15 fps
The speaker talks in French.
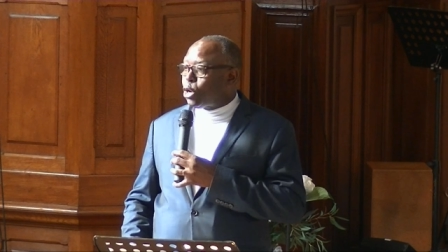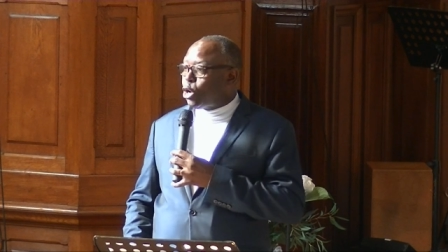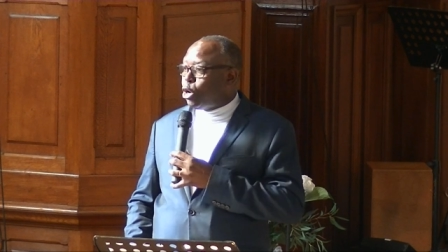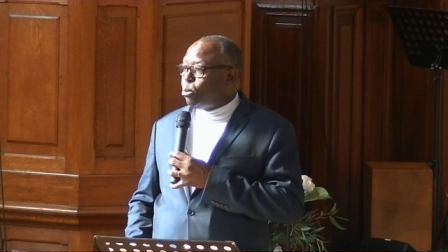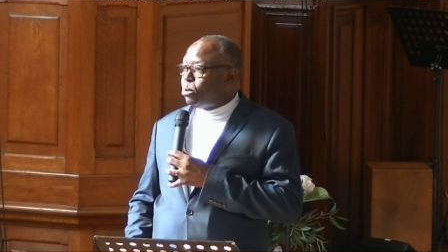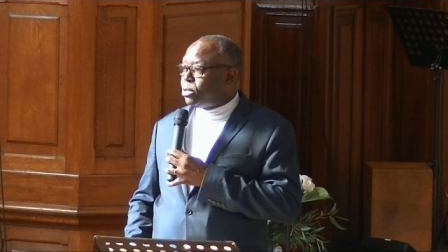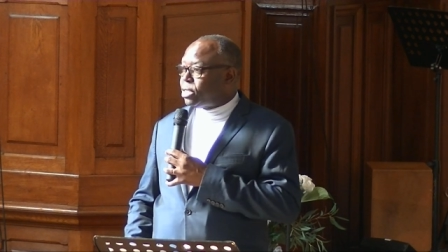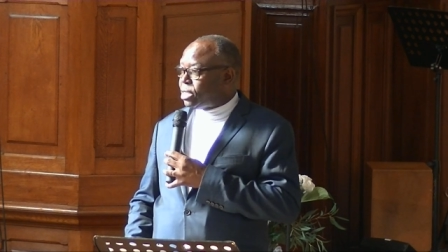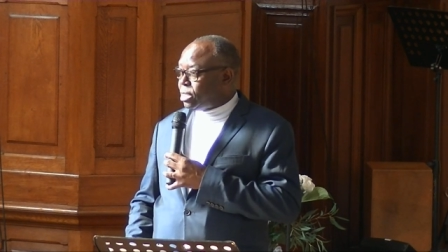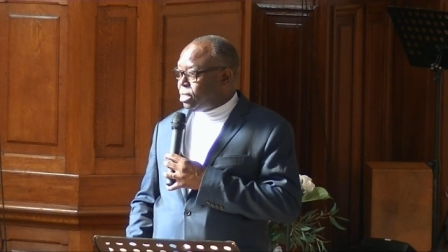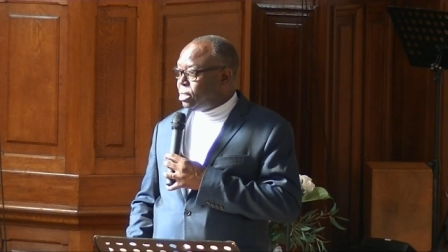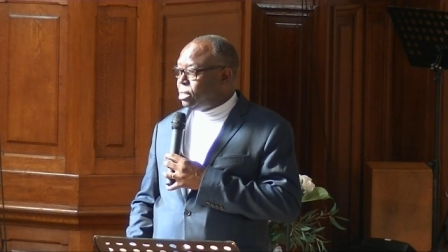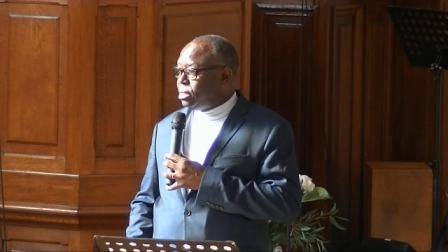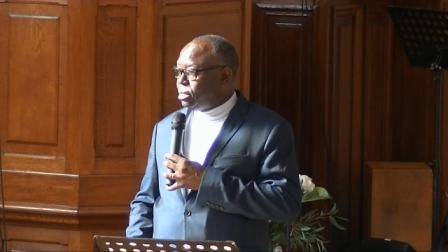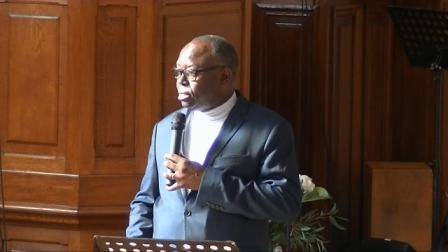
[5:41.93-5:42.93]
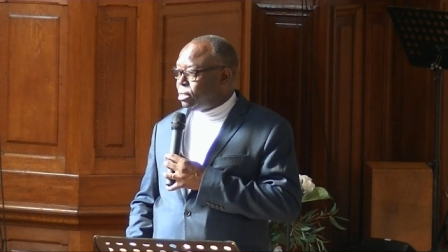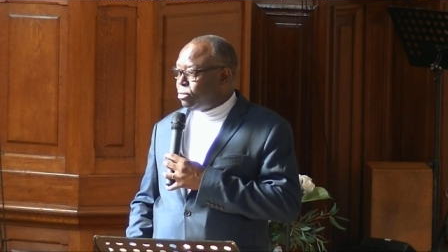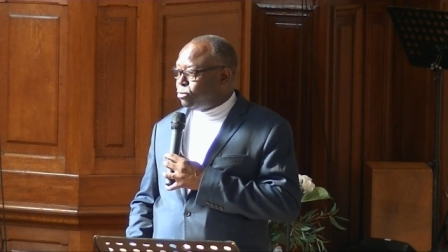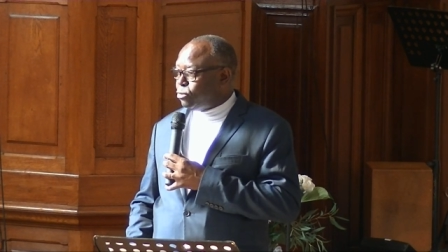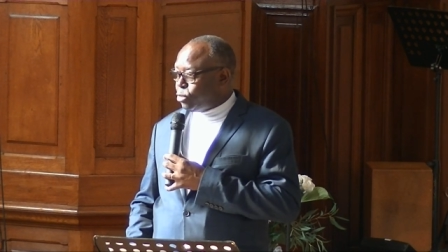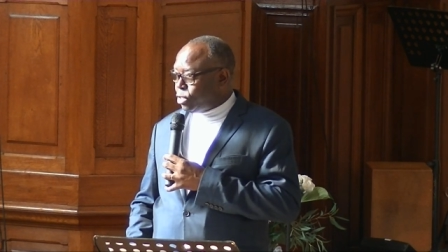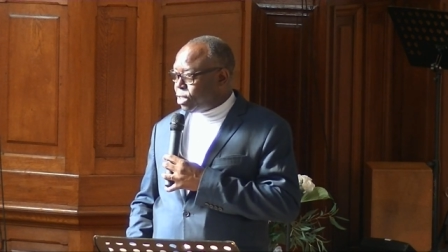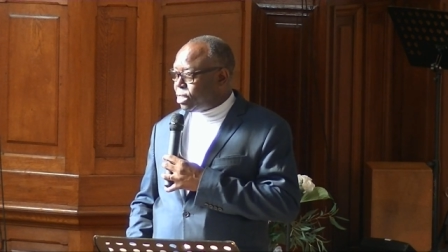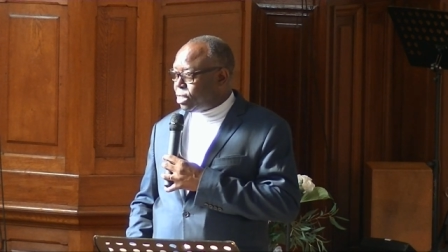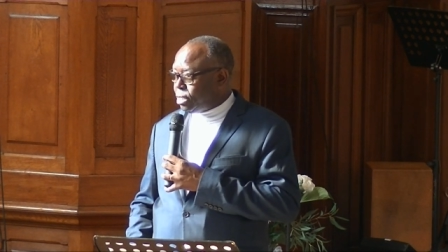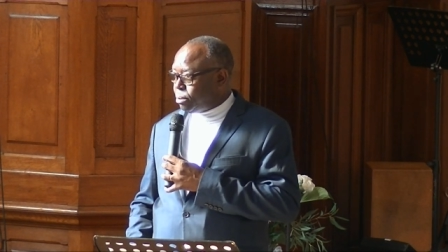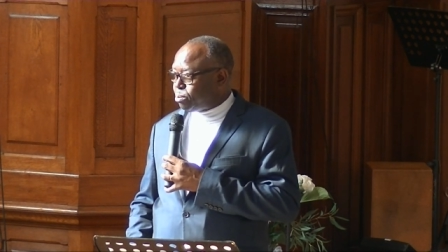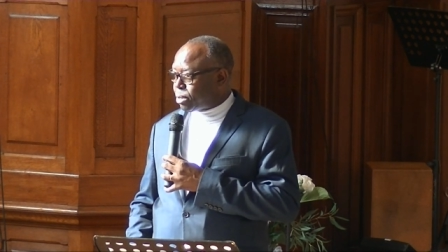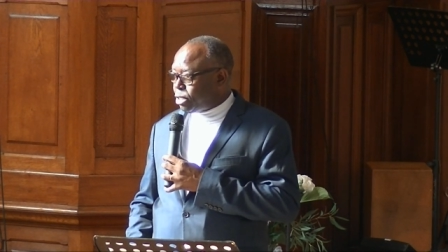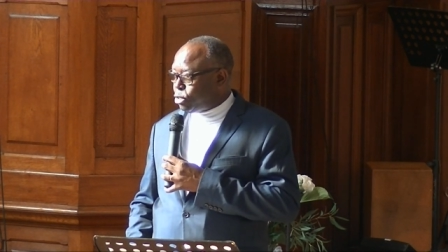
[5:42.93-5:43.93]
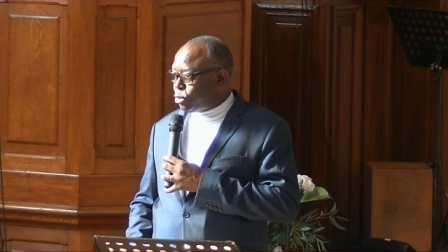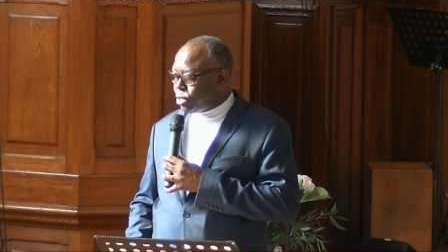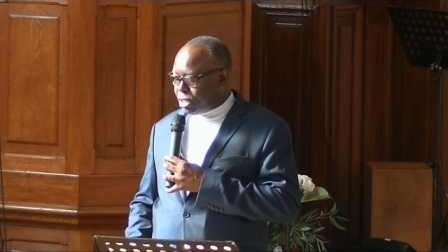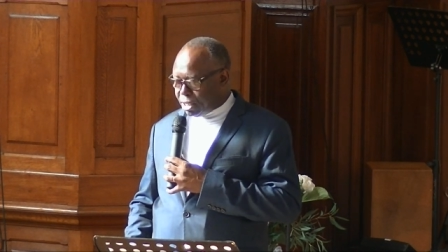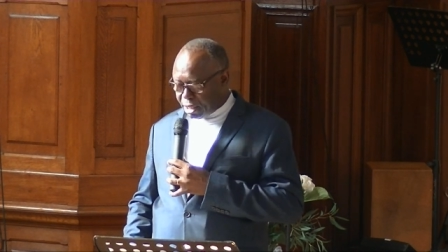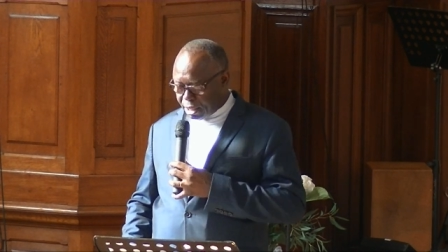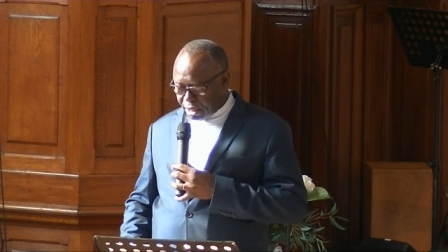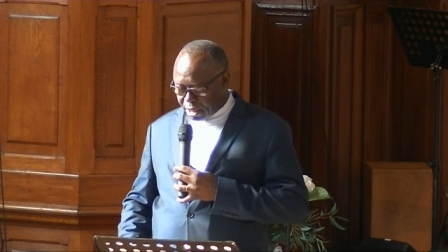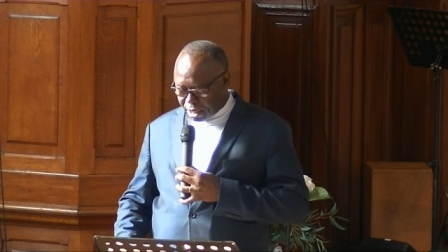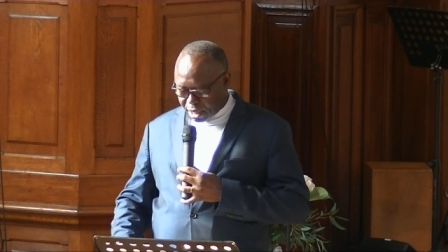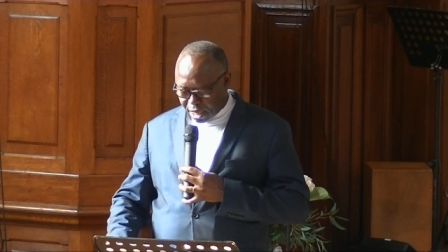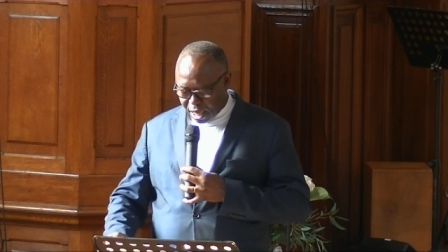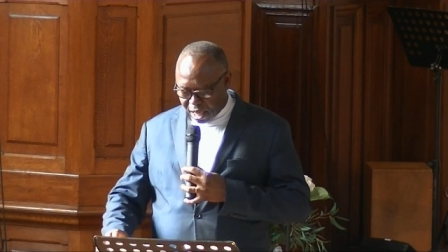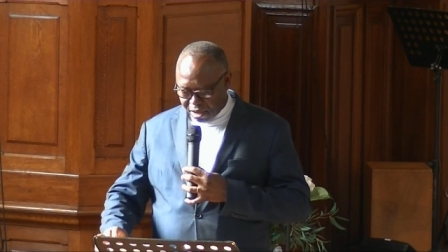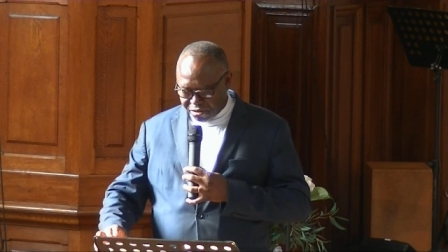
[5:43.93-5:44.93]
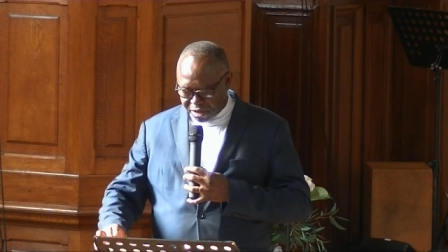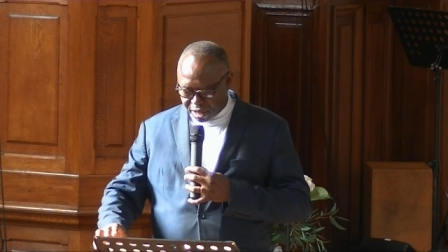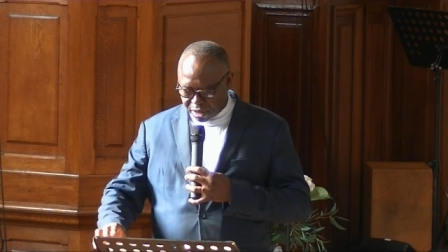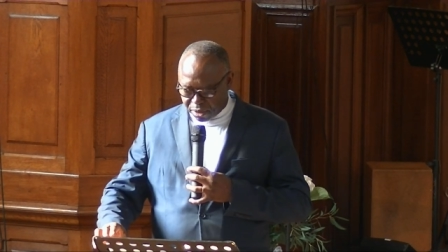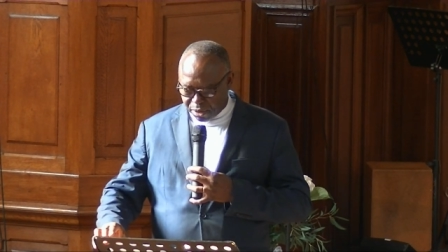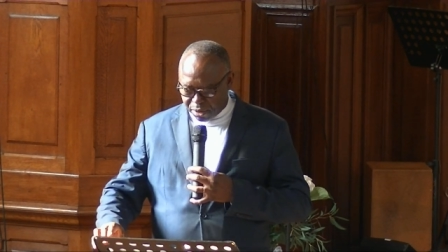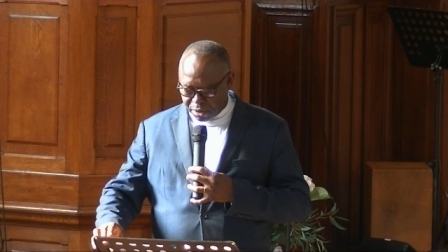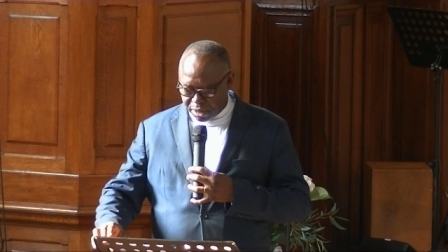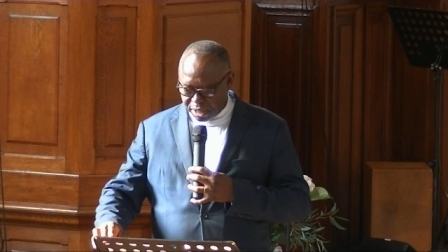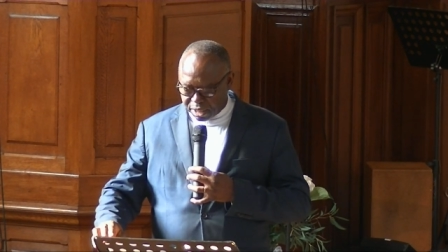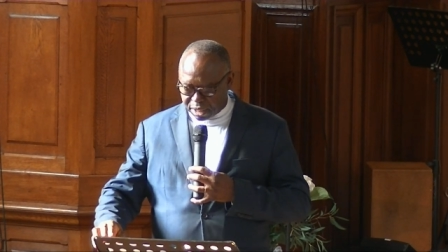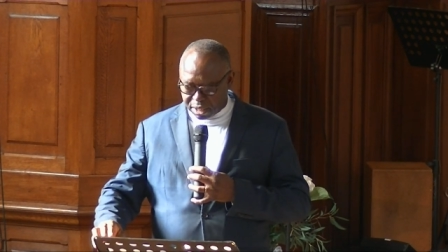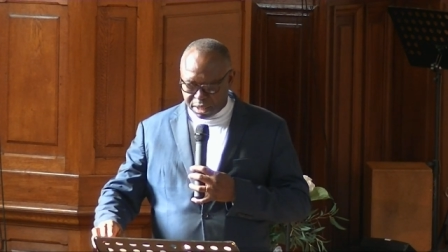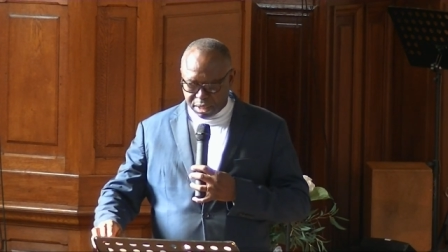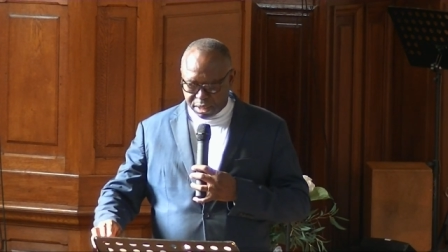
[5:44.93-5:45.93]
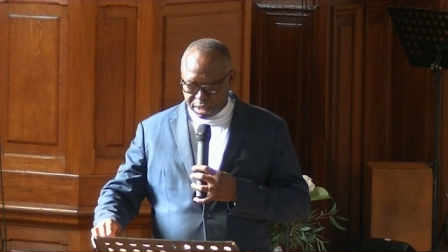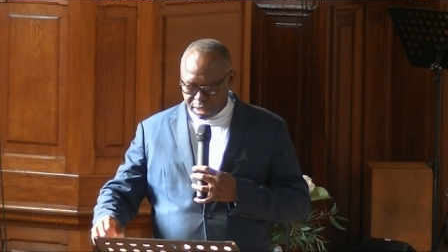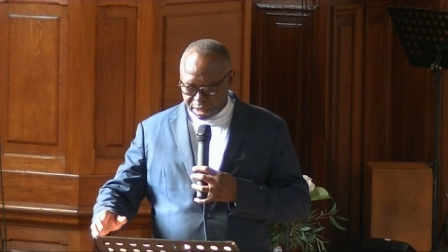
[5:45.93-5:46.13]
comme si vous étiez prisonnier avec eux. Ici,